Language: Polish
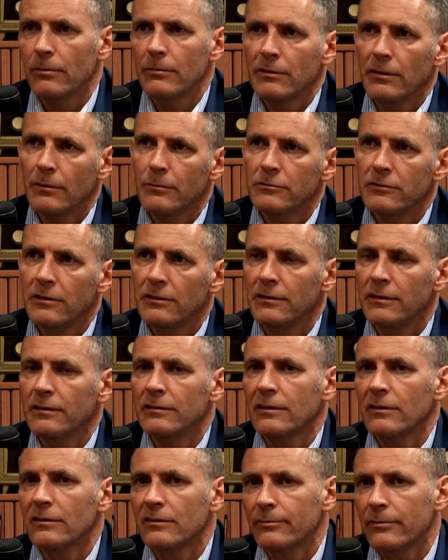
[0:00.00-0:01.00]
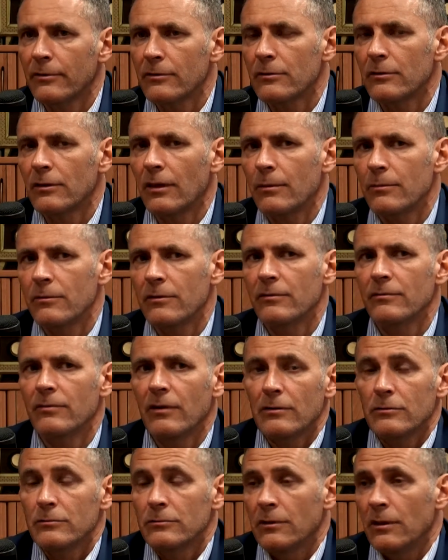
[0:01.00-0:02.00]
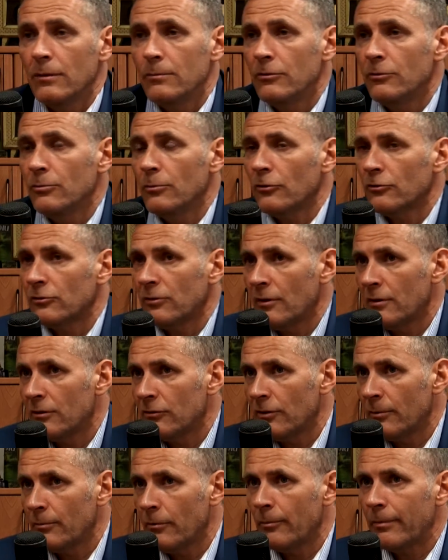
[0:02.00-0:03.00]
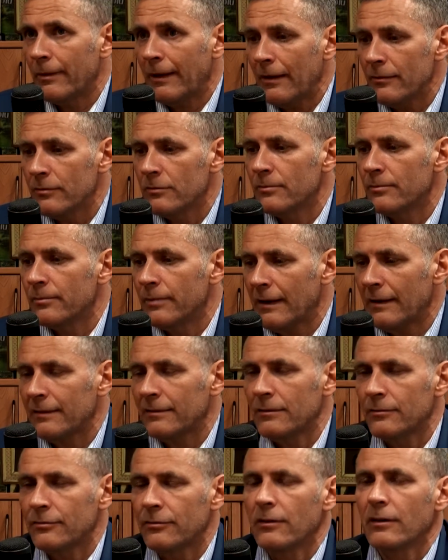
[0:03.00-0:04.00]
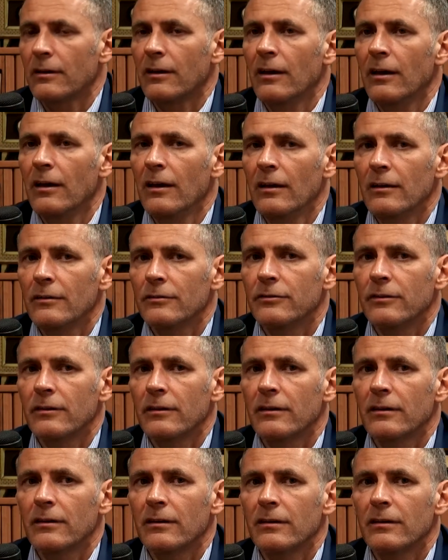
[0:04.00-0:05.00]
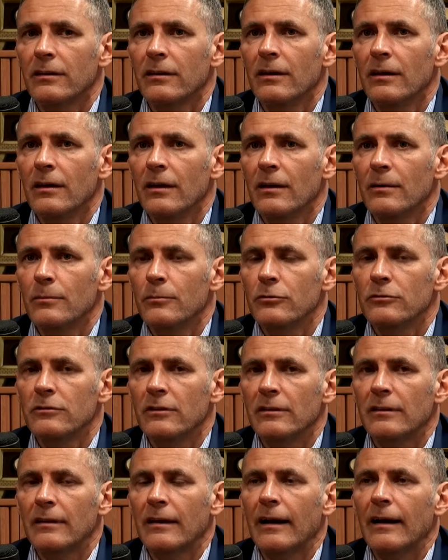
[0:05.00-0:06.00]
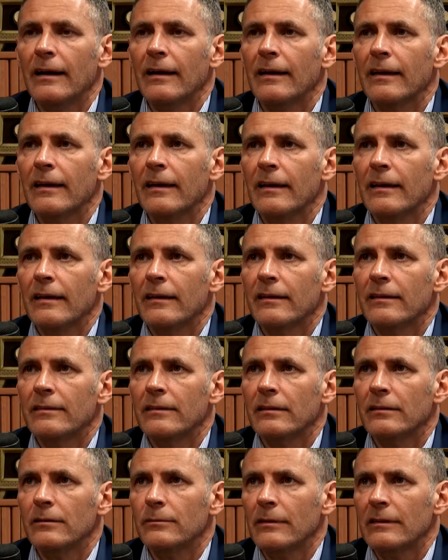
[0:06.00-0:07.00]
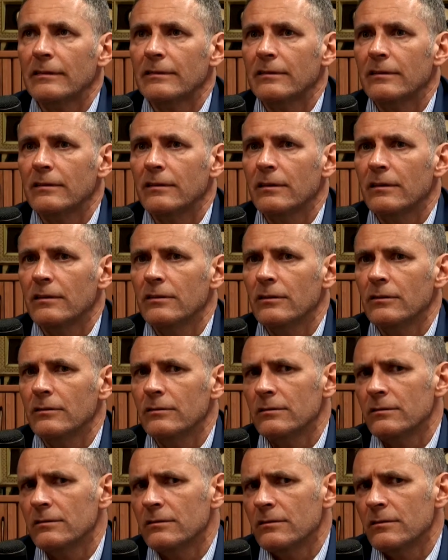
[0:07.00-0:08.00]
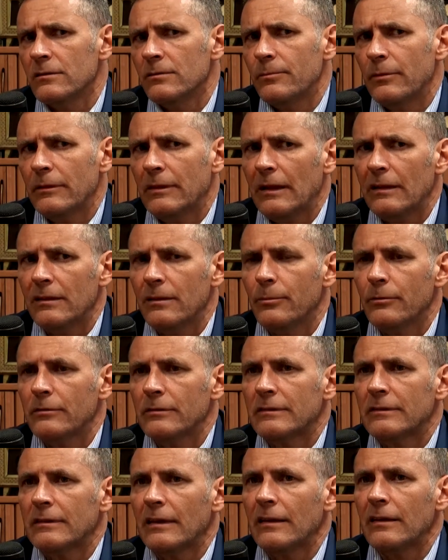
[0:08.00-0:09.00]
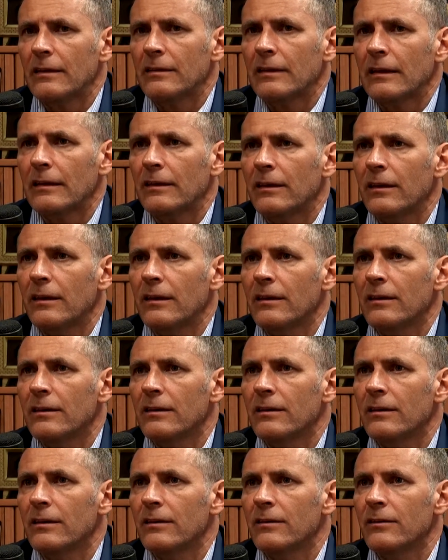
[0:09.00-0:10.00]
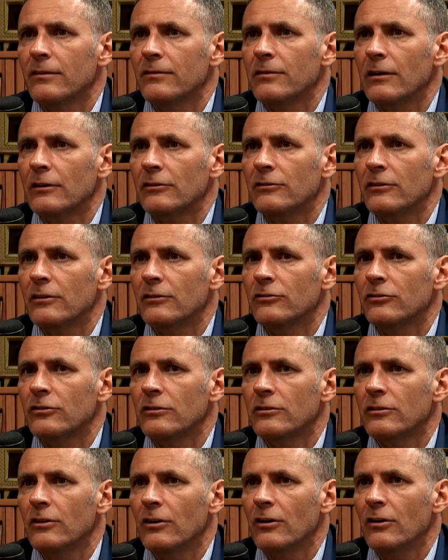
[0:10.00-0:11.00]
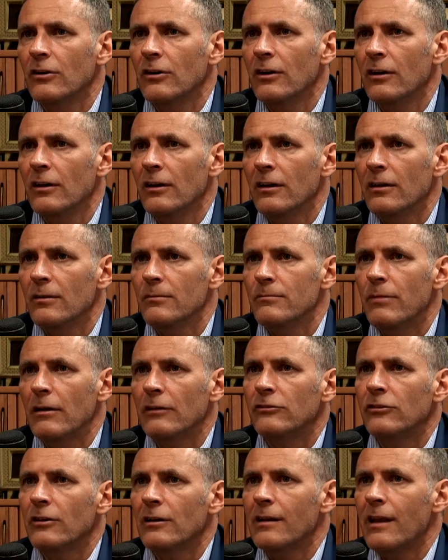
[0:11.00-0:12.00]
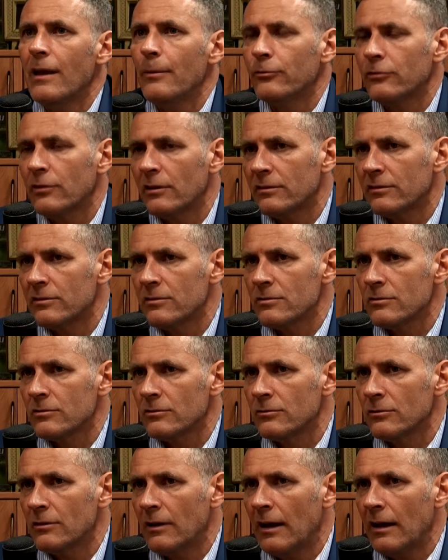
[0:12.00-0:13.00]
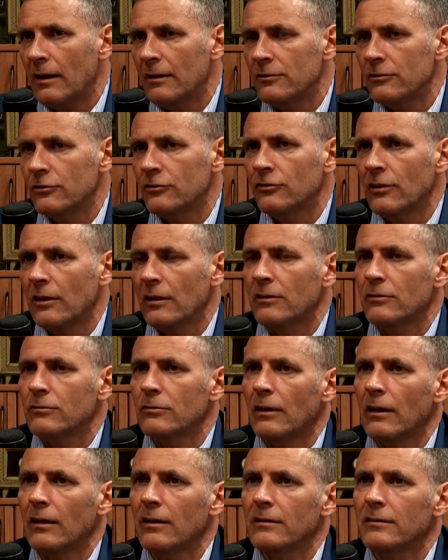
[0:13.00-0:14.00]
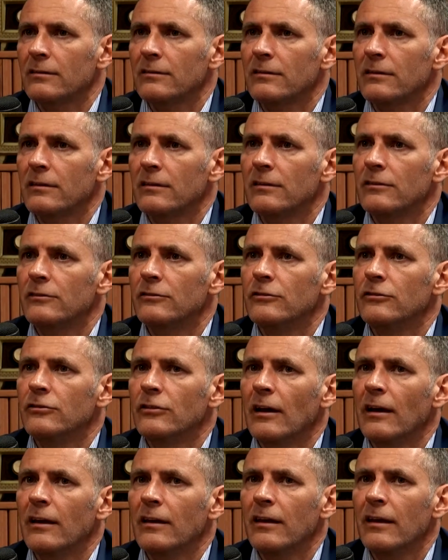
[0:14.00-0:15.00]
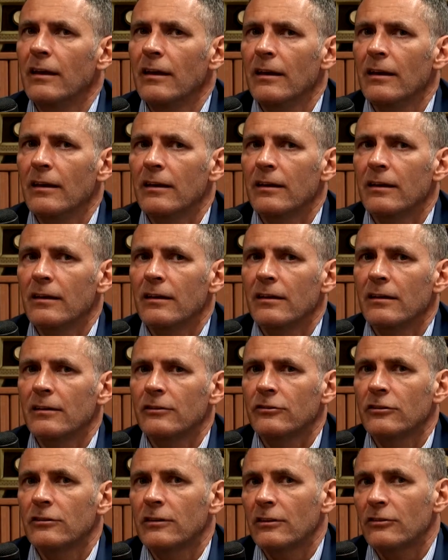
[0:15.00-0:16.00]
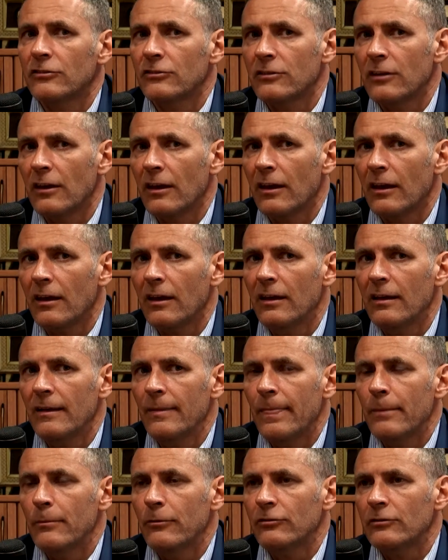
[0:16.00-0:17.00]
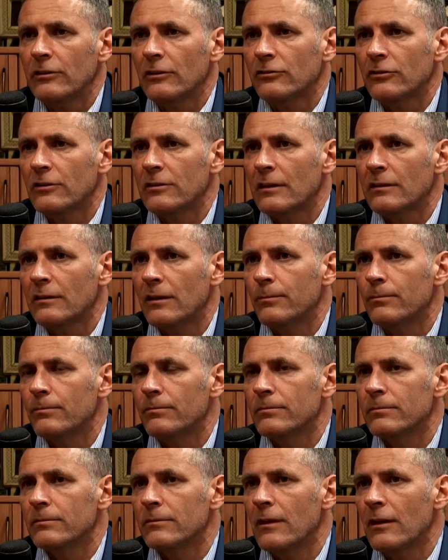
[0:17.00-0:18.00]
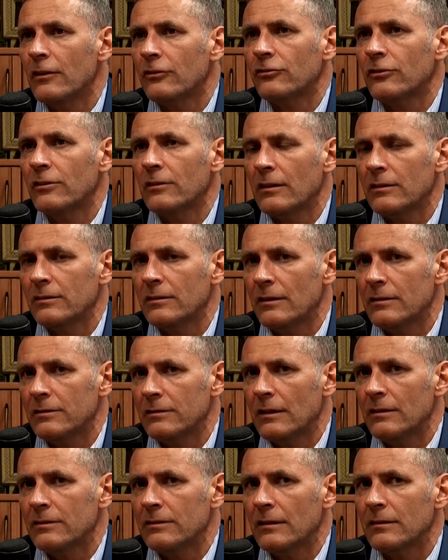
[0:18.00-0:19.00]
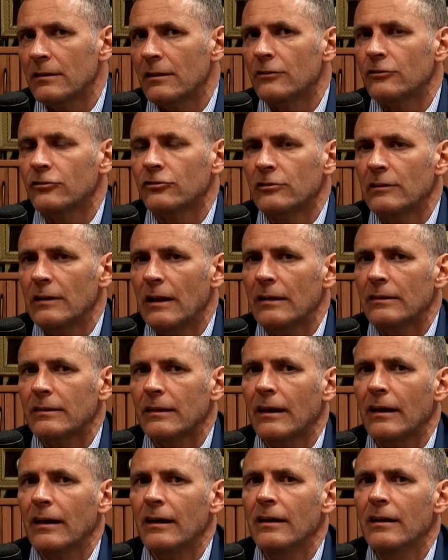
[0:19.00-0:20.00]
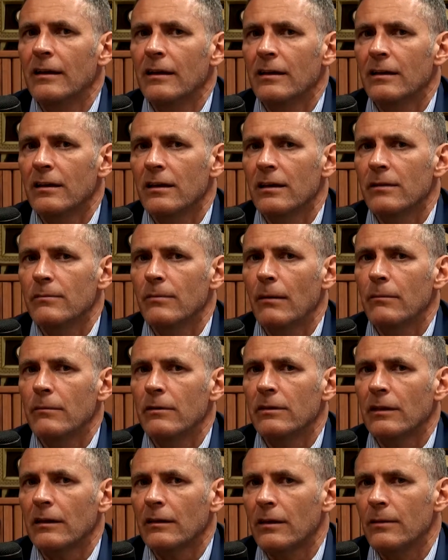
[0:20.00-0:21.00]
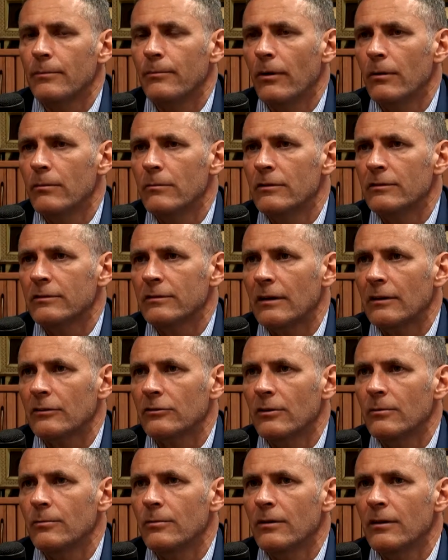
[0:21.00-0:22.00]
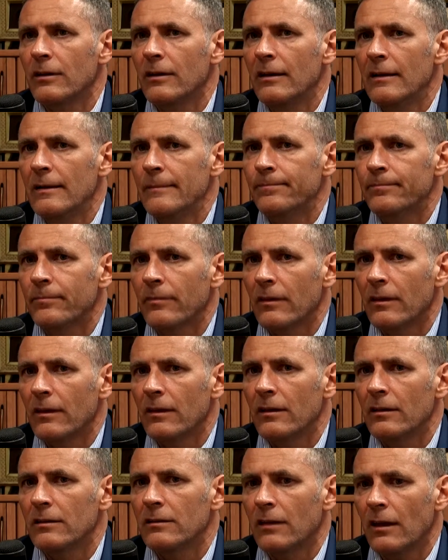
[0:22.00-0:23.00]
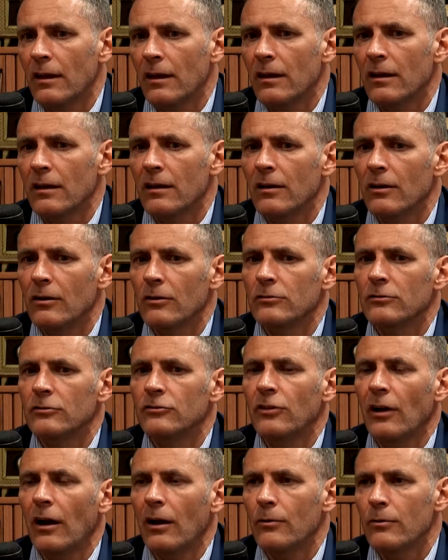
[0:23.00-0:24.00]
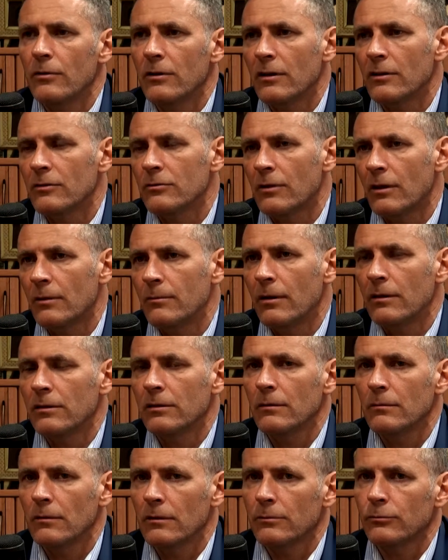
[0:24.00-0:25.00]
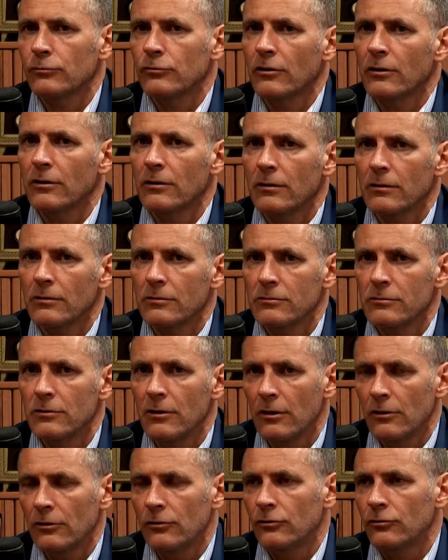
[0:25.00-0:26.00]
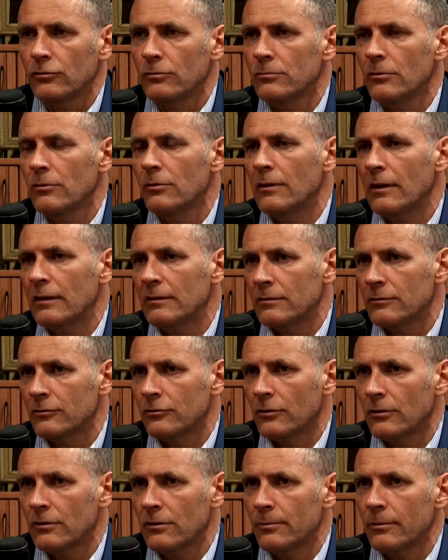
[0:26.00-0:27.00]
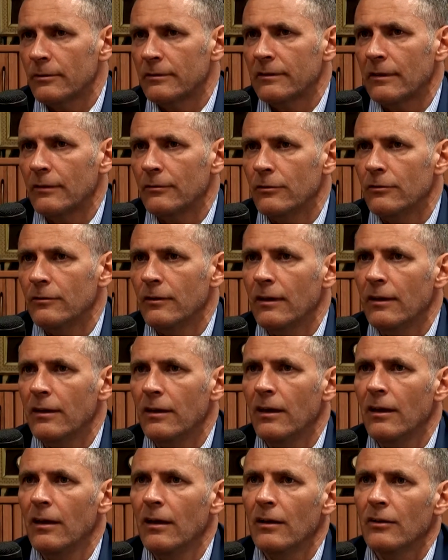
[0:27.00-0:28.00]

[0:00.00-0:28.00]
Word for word: bo my te budynki zagospodarujemy, warunki być może nawet się poprawią pracy w tych, w tych y, budynkach. Natomiast y, no, pytanie pozostaje takie y, właśnie, czy to będzie lepsza struktura niż ta, która jest y, dzisiaj, y, czy też nie. Myślę, że na te, jeszcze na, na, na te trzy lata y, mamy taki pomysł, ażeby te oddziały, które będą od przyszłego roku siódmą klasą szkoły podstawowej,